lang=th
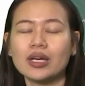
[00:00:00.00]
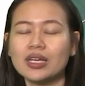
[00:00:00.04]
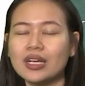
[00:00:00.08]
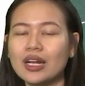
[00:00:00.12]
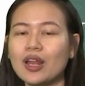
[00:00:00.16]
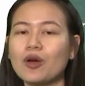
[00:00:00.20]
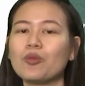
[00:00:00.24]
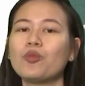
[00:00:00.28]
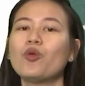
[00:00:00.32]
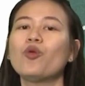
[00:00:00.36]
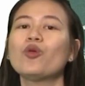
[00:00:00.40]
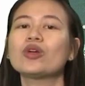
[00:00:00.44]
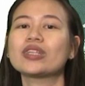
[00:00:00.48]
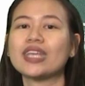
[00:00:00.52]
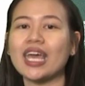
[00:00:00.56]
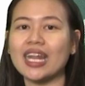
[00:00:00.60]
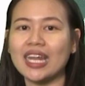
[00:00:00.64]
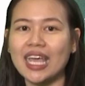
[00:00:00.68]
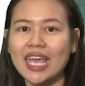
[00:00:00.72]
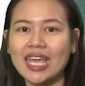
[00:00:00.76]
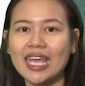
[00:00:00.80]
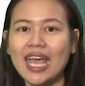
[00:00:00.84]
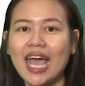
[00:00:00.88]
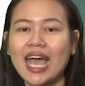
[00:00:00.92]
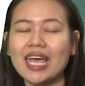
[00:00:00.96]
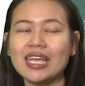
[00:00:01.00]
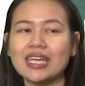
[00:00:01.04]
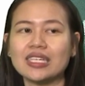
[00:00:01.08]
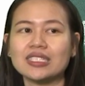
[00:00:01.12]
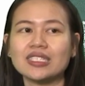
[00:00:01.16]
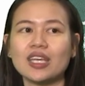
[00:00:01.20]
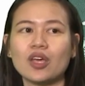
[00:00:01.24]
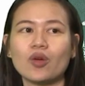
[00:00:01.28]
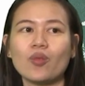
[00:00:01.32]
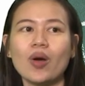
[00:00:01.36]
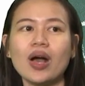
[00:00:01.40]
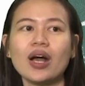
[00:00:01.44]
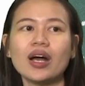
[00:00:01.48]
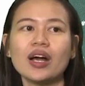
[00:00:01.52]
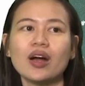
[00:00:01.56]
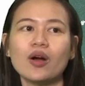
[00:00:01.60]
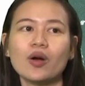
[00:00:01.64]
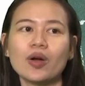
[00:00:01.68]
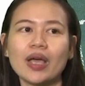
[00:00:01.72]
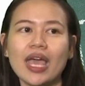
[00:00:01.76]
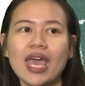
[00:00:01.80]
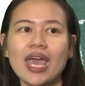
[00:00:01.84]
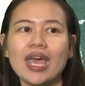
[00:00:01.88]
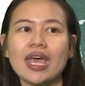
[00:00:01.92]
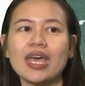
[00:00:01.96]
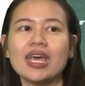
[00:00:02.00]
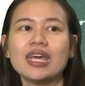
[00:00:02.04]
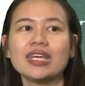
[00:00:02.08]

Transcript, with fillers: คือเราพูดกันให้ง่ายเฉยๆว่าเออโอเค